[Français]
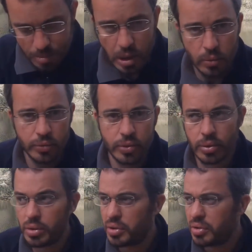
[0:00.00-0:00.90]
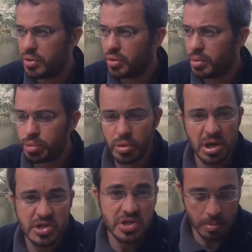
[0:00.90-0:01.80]
par contre pour le
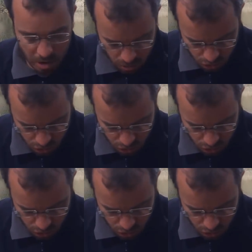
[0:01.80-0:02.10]
reste il n'y a pas